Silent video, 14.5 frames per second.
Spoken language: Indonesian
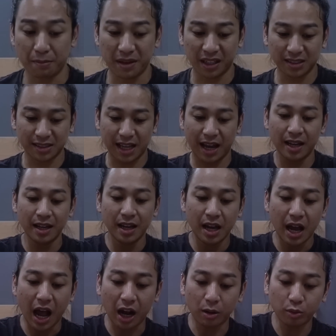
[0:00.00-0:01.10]
pemirsa.
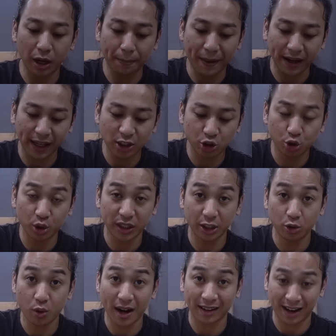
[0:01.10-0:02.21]
Aku mulai pakai Juli
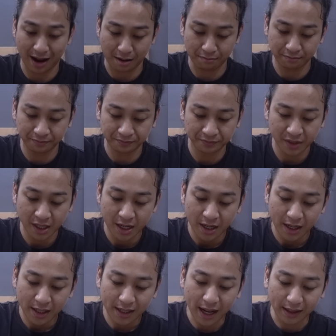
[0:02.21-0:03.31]
26
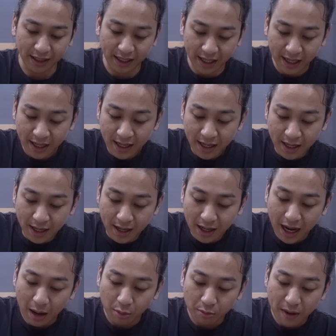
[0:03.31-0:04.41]
Nanti
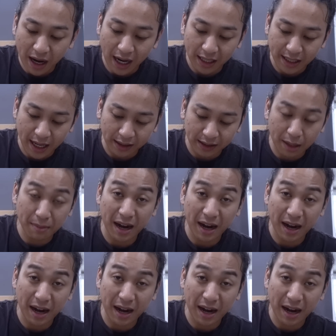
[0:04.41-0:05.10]
kamu bakal liatnya